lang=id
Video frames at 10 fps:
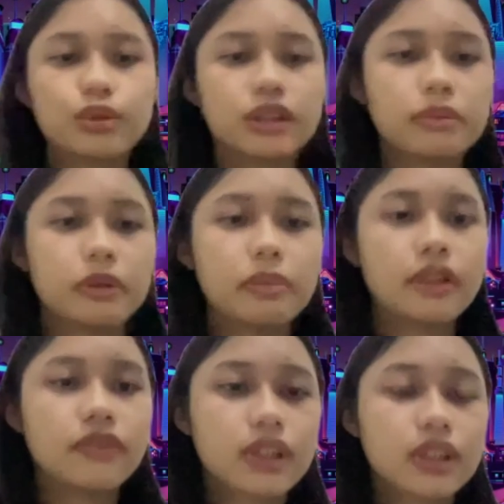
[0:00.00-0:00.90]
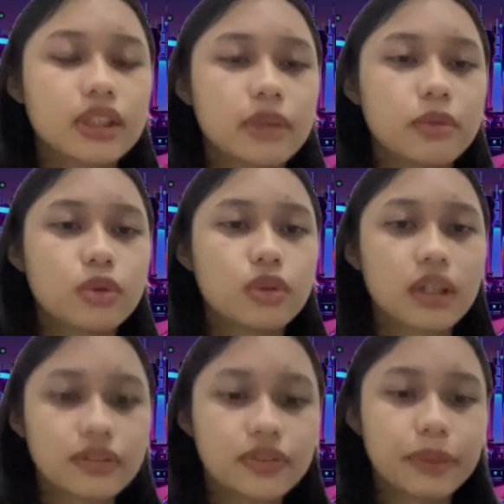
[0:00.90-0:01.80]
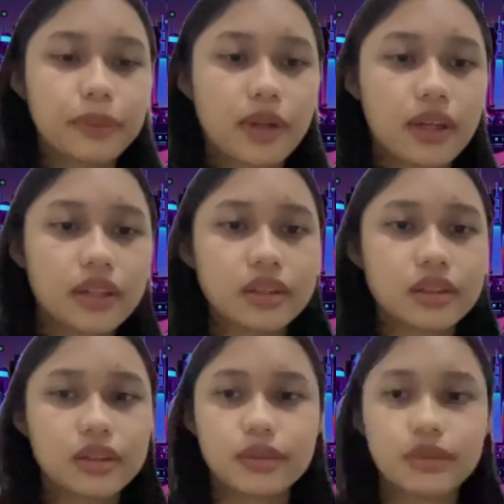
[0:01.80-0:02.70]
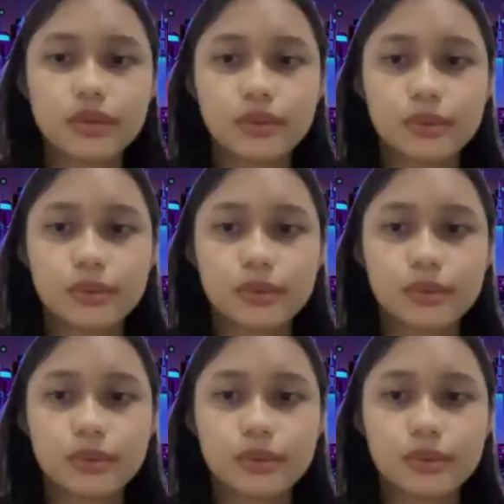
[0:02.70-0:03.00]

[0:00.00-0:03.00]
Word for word: lebih prefer kita menggunakan Figma gitu.